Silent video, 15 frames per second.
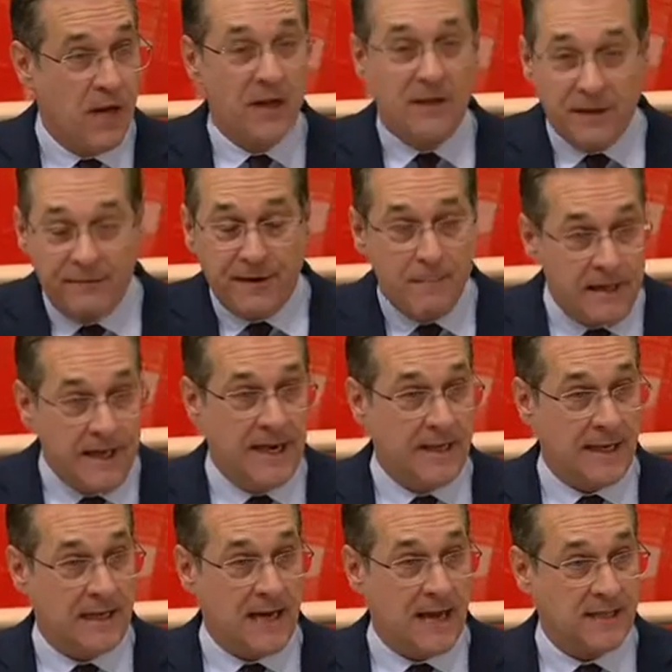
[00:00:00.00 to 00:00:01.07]
Die Familien
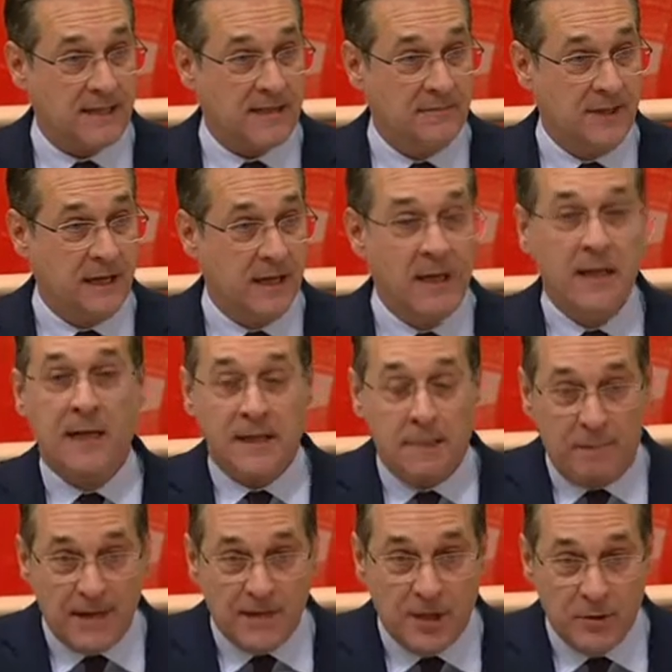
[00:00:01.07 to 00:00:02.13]
entlasten wir, die
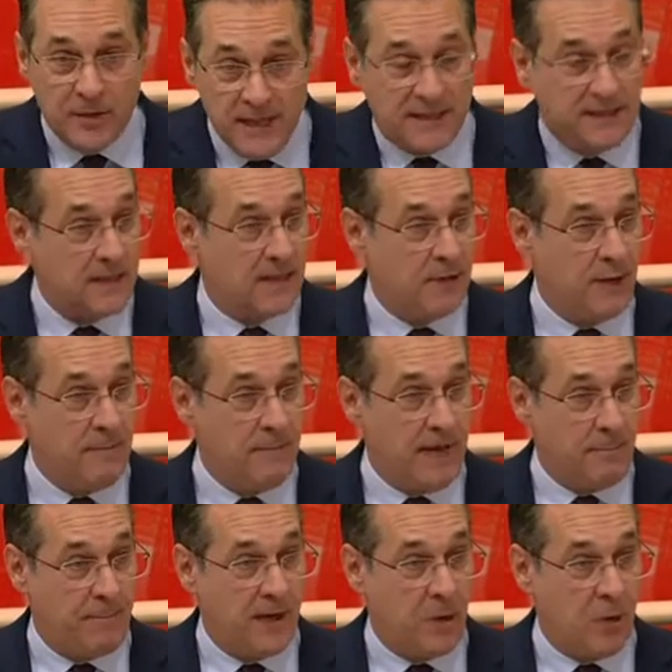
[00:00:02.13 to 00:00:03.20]
Pensionisten sollen mehr
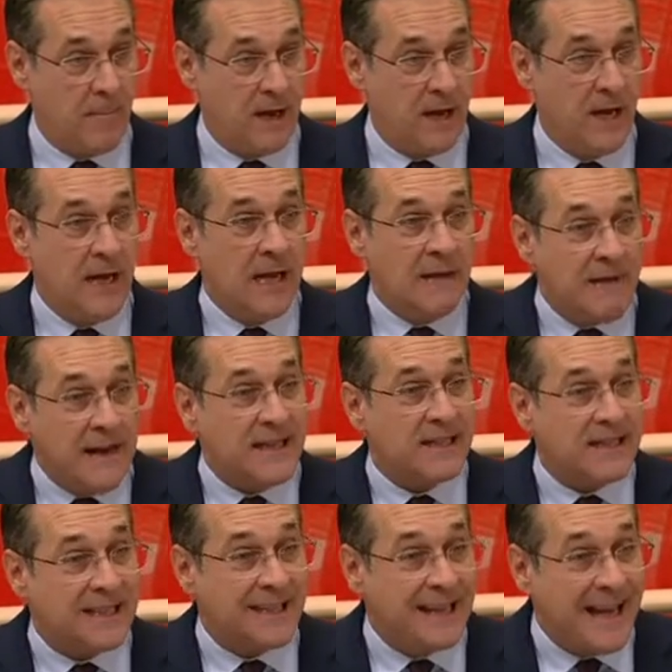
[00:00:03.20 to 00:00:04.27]
bekommen, weil
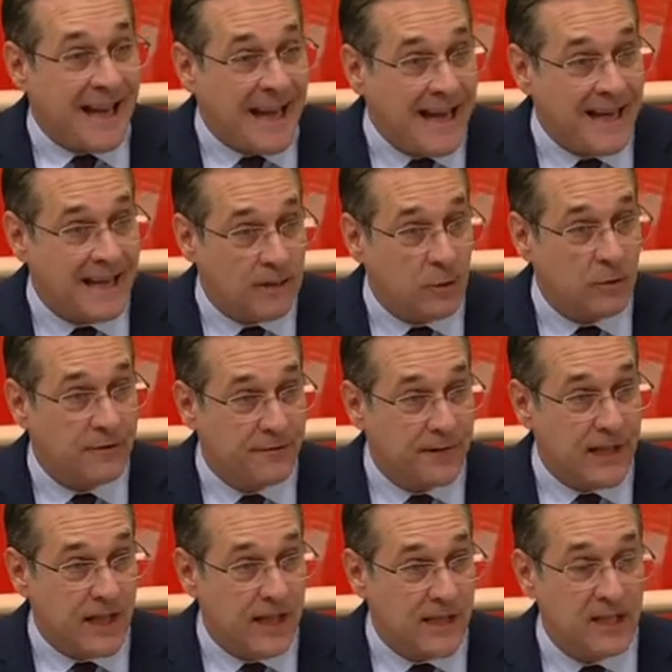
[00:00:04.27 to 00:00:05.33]
das gerecht und
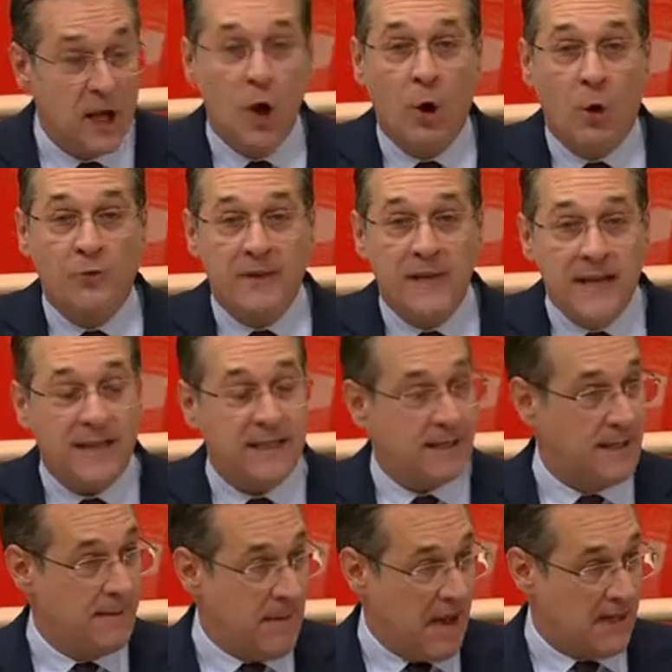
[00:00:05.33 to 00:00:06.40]
fair ist und nicht
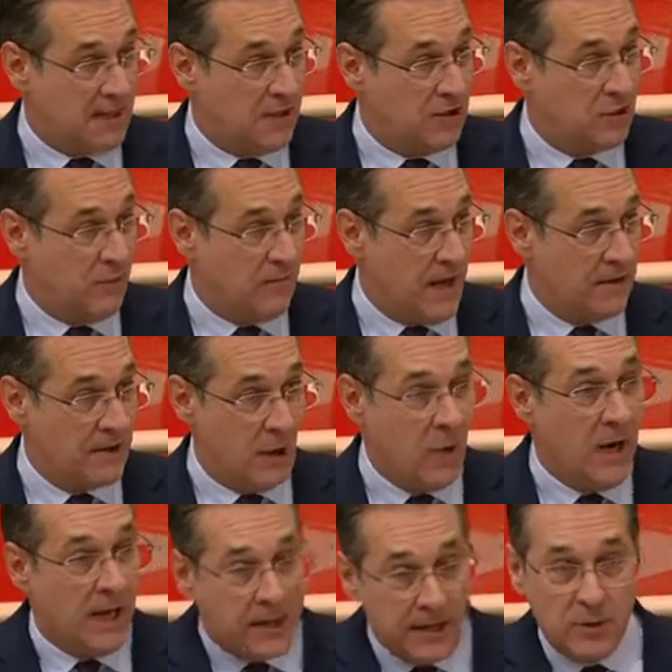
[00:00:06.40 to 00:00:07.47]
die Massenzuwanderung
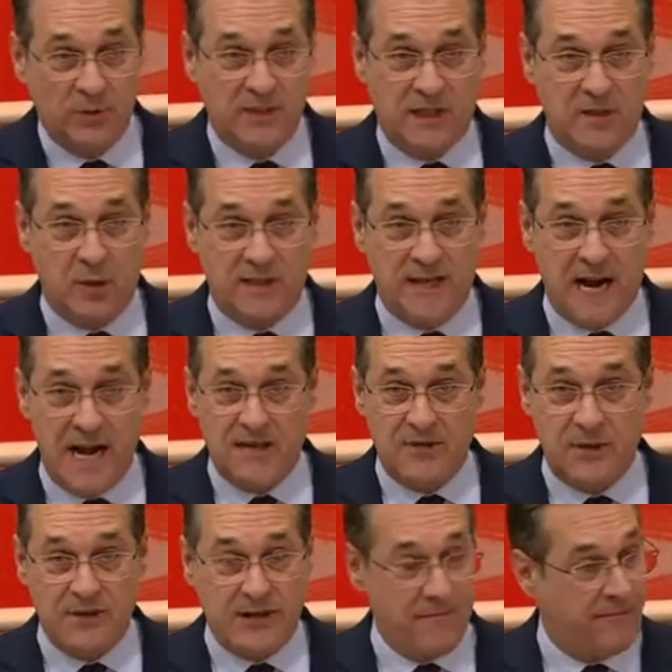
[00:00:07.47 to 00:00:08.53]
in unser
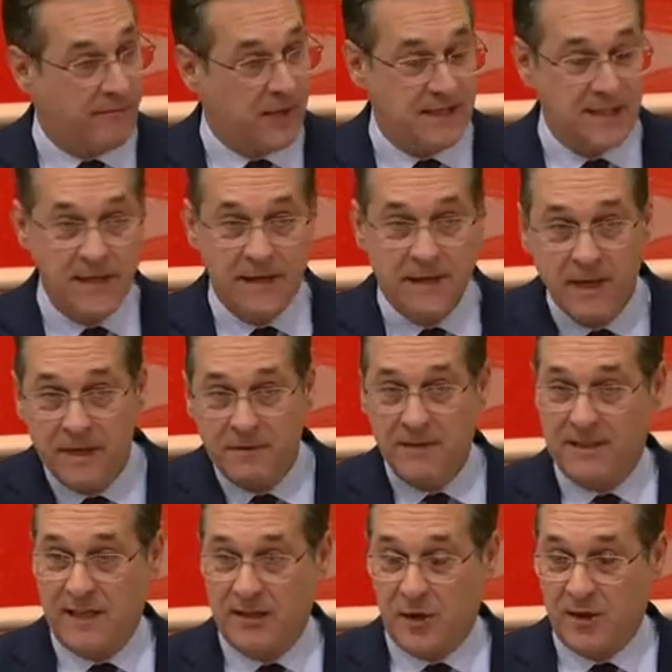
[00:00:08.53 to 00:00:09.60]
Sozialsystem forcieren, wie es
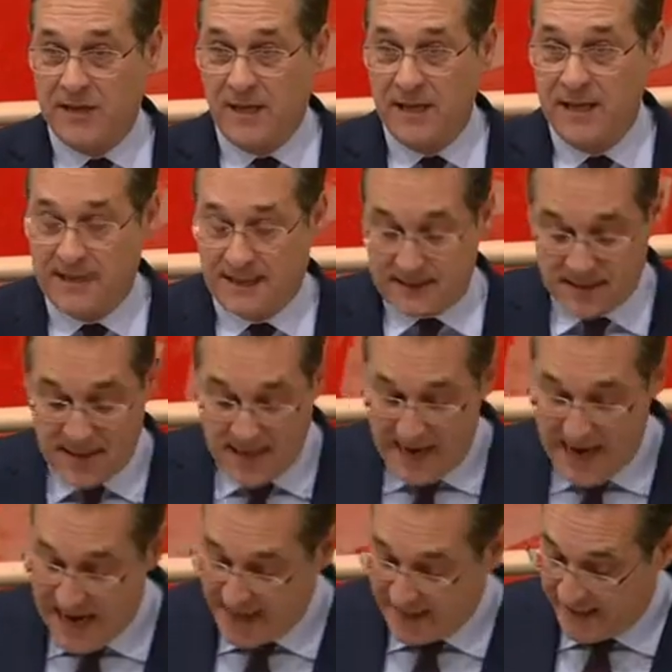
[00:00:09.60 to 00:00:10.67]
die Sozialisten
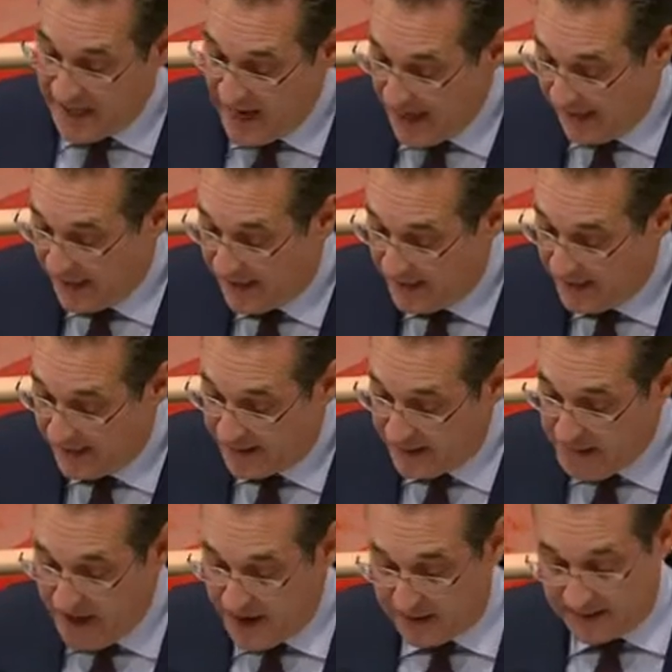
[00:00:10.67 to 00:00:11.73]
all die Jahre
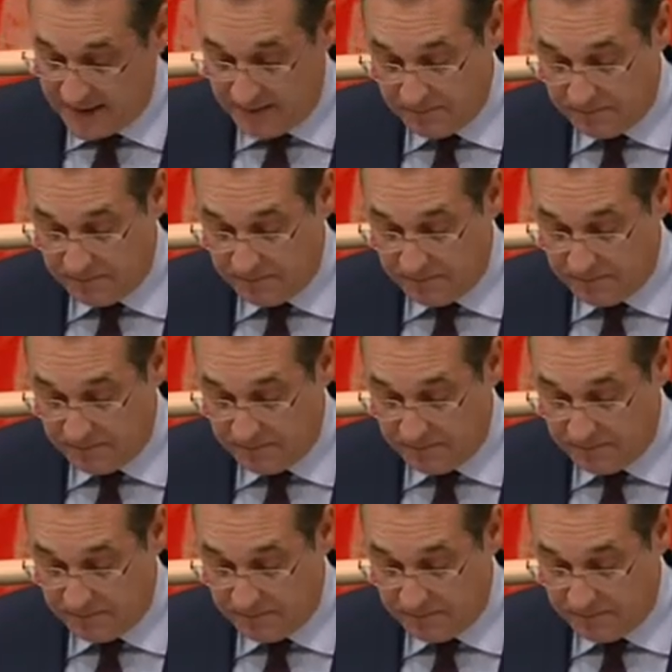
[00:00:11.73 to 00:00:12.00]
gemacht haben.